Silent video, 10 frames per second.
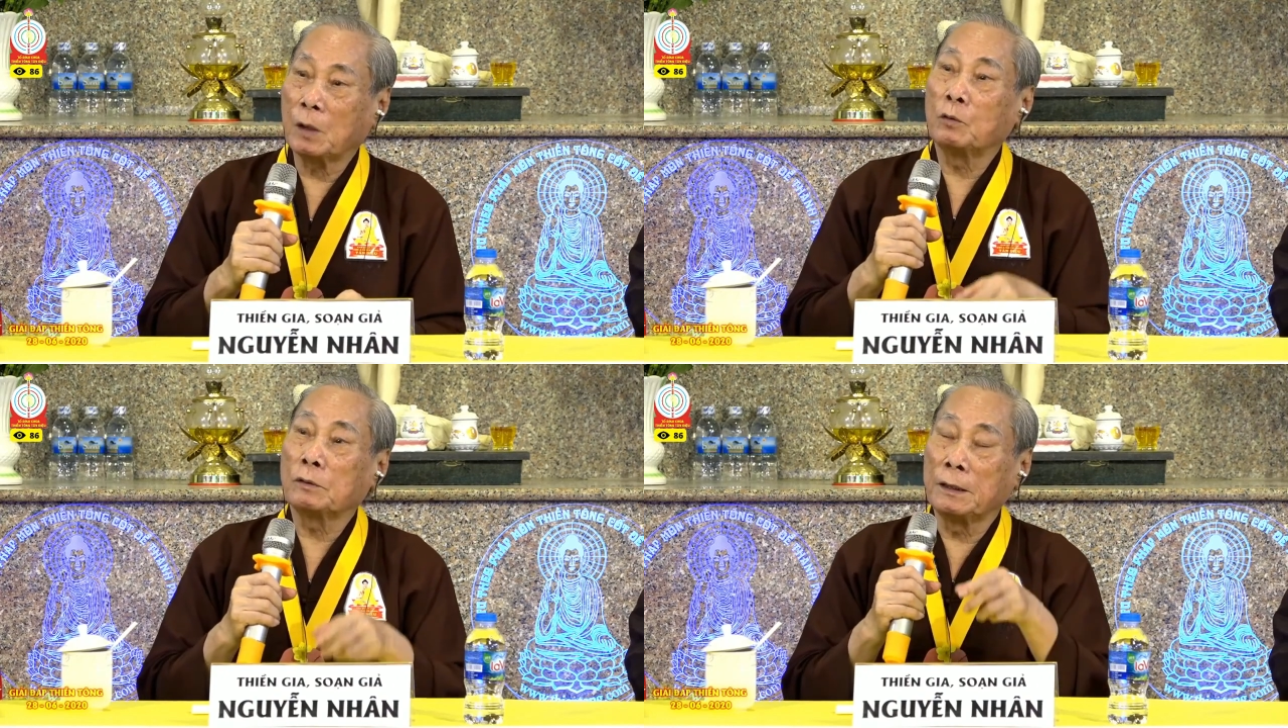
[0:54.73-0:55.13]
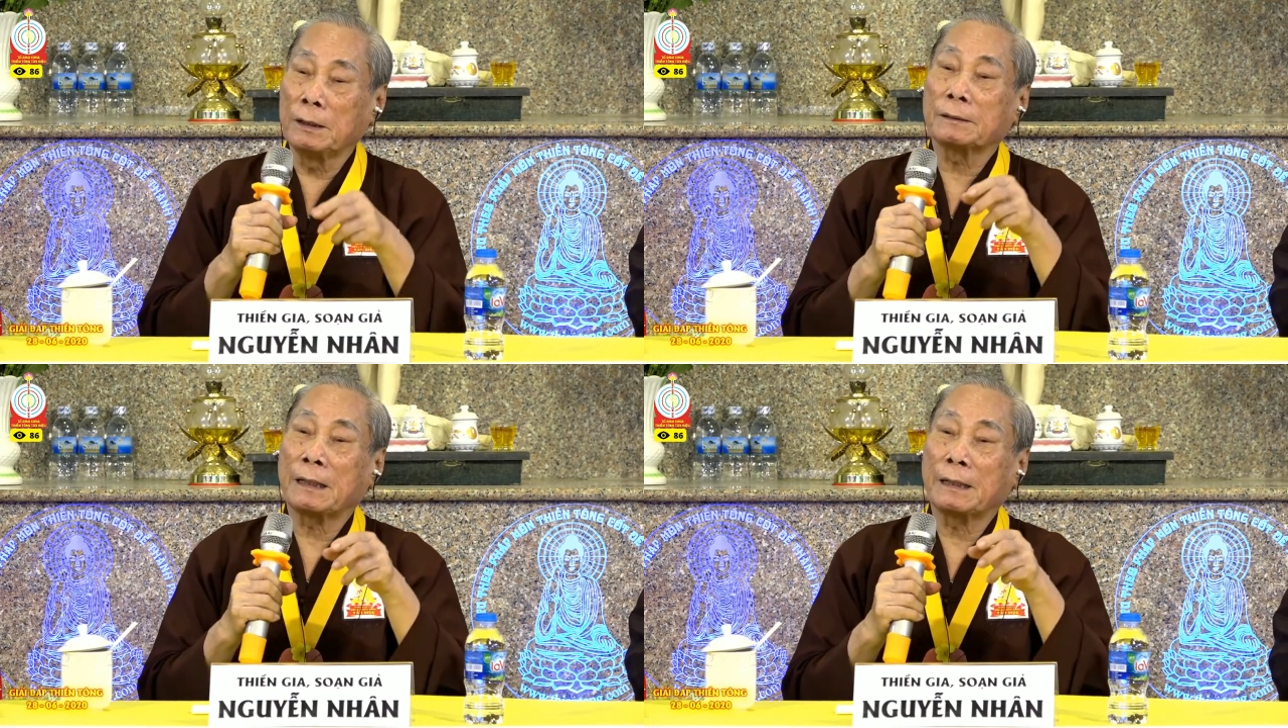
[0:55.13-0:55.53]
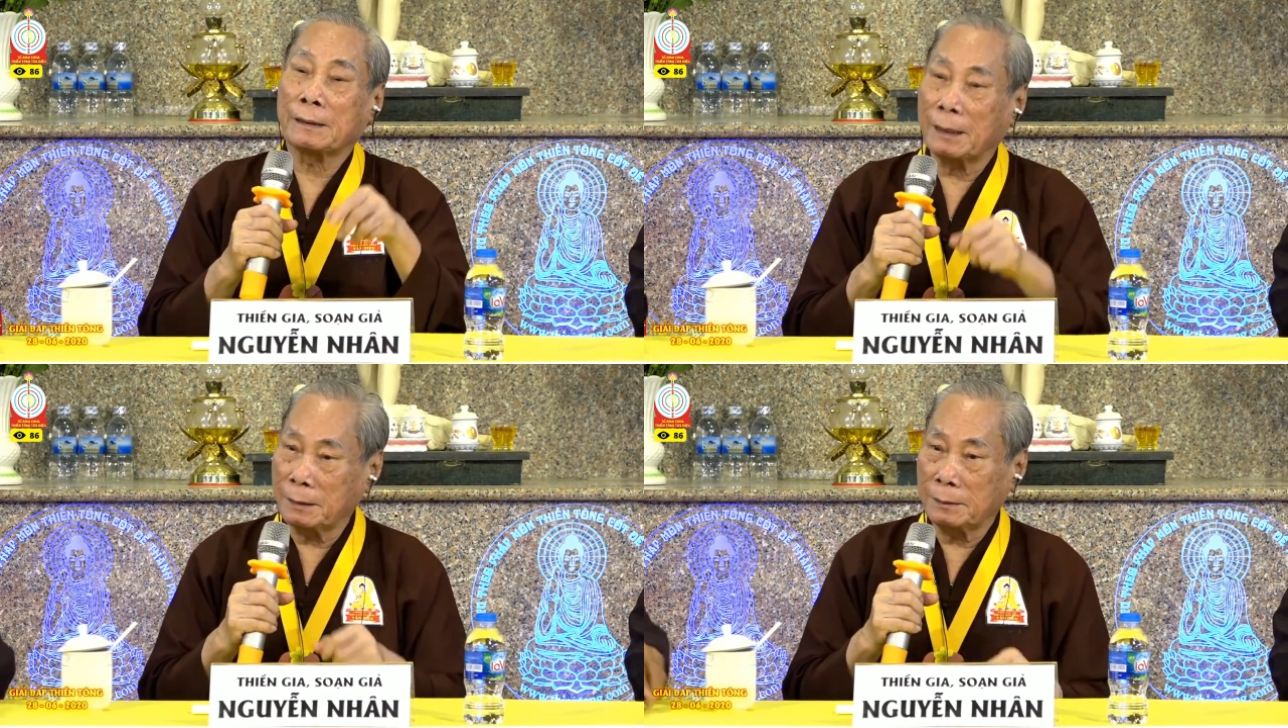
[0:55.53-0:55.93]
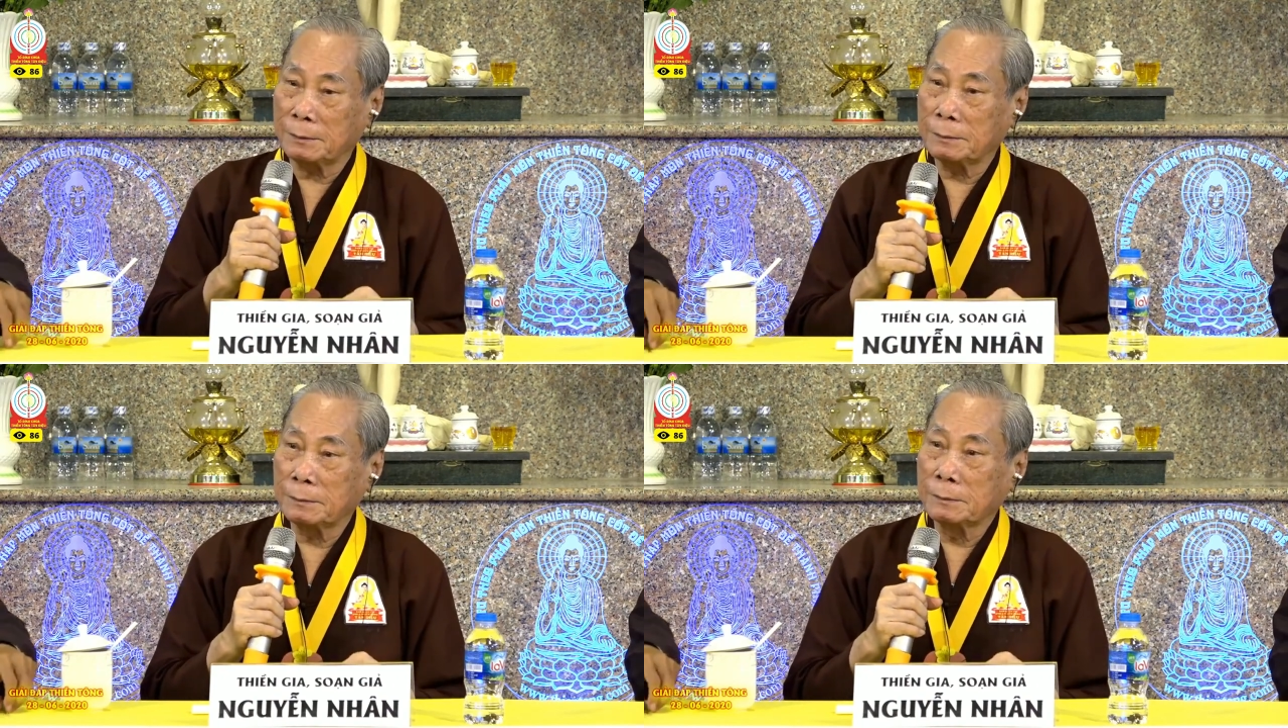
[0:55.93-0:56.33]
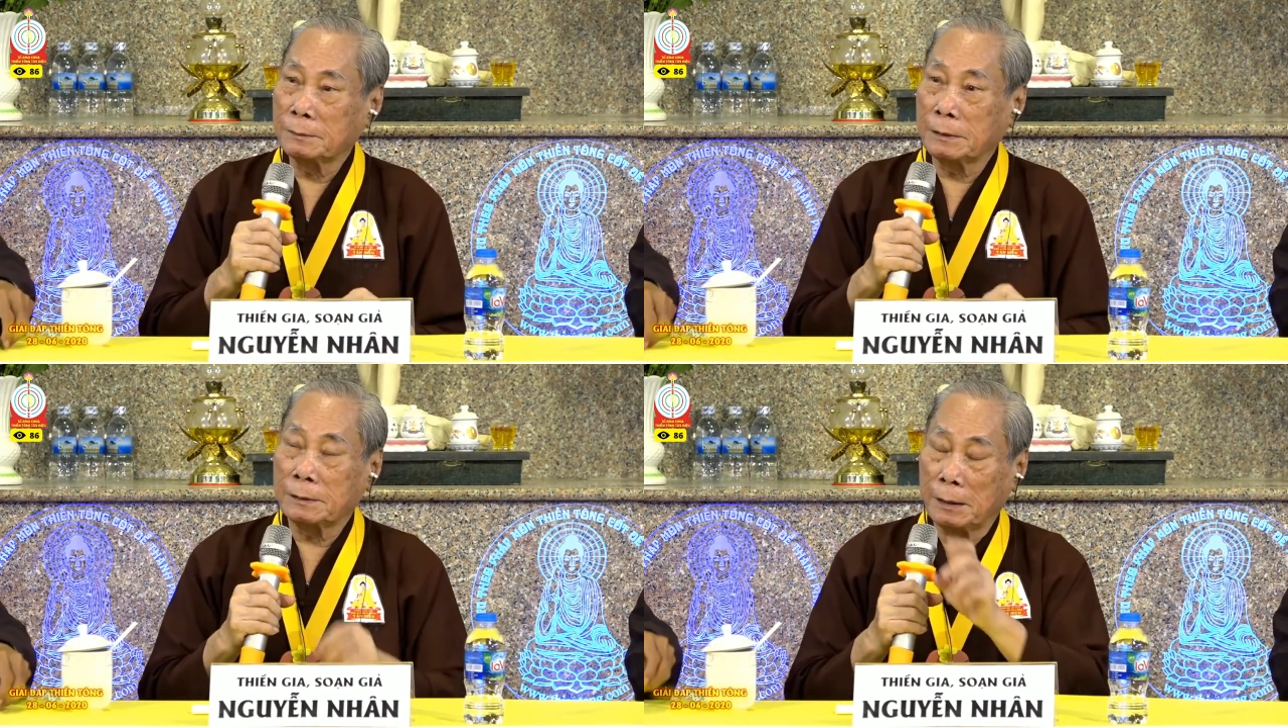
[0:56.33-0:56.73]
Ngồi thiền thành Thánh.
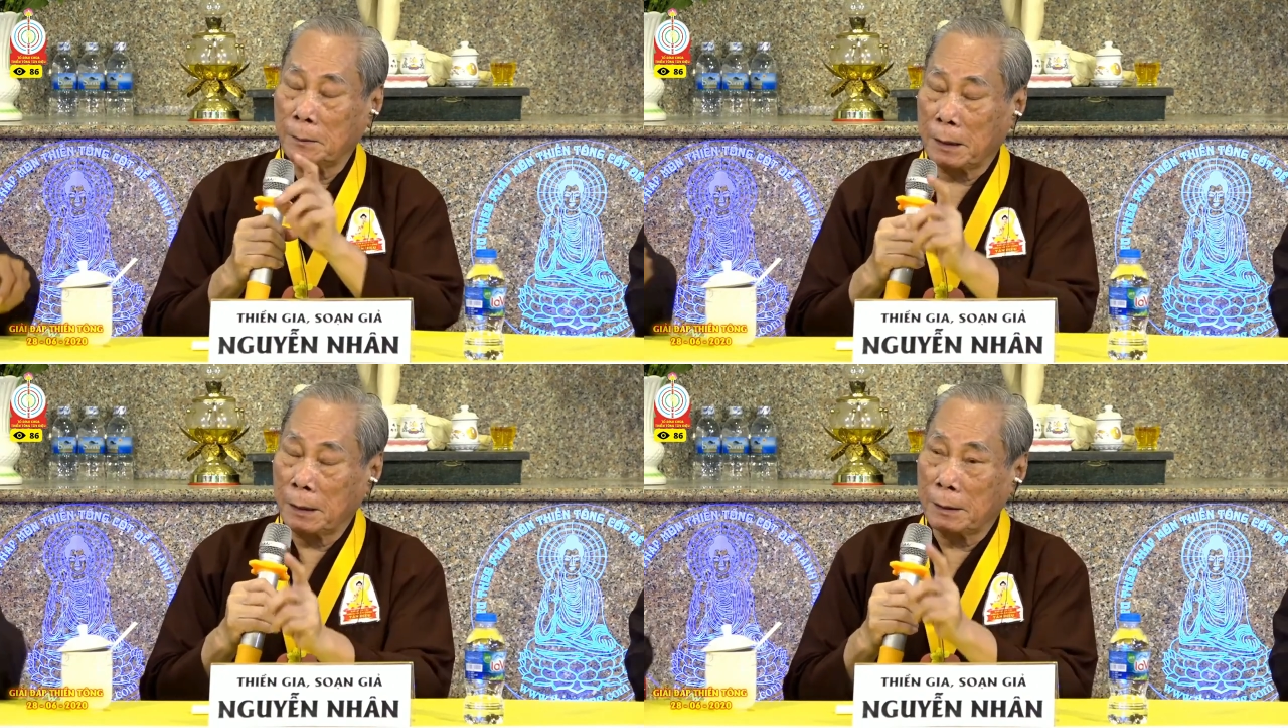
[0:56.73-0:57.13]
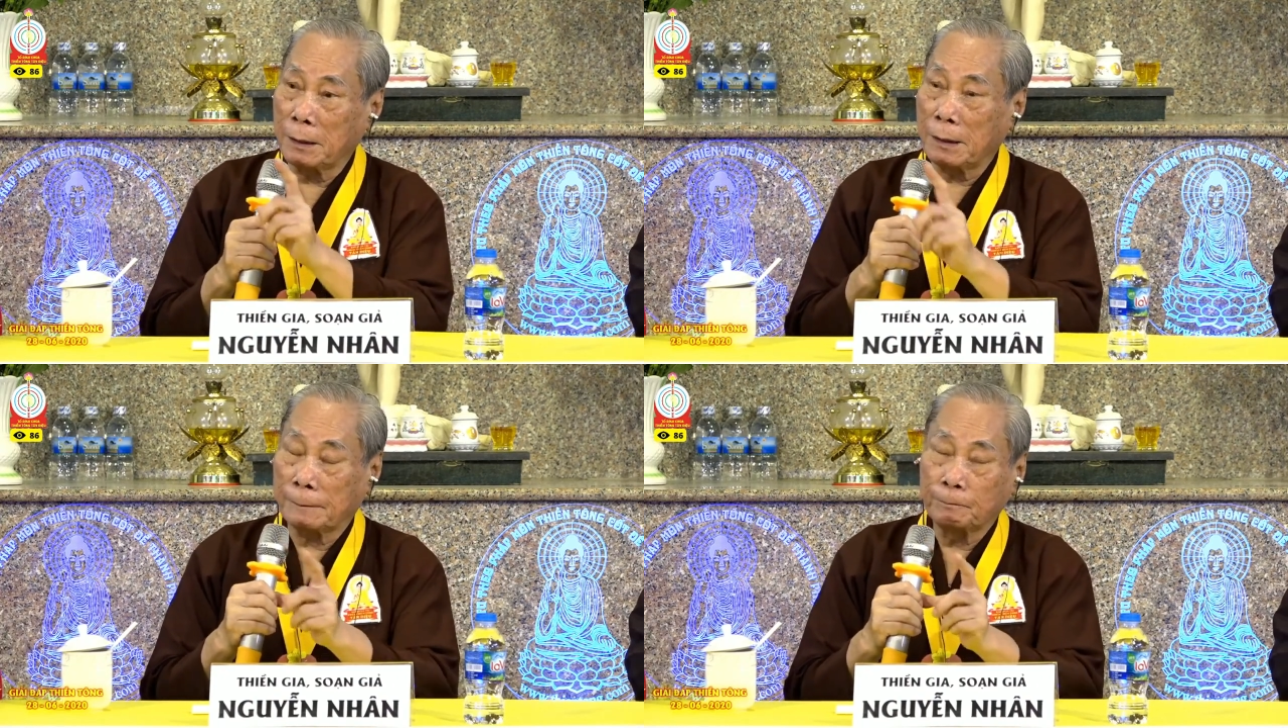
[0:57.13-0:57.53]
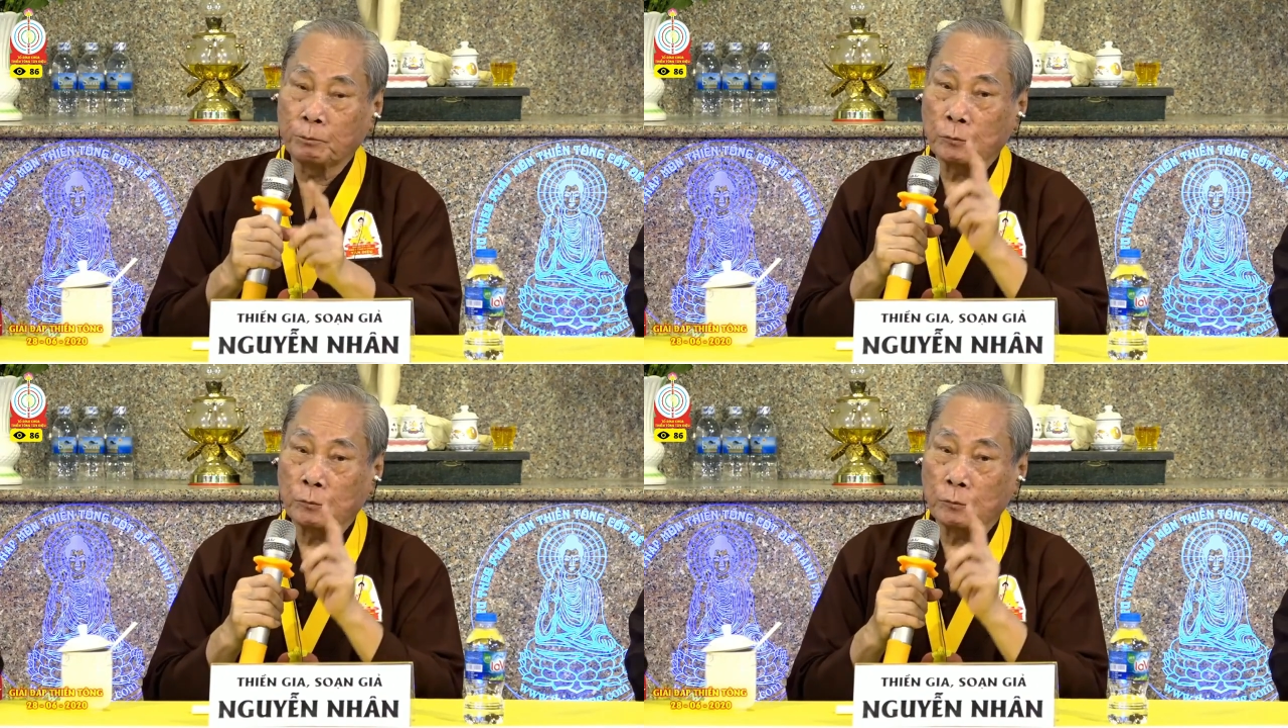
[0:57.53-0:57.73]
Vì thế mà nên nhớ nè,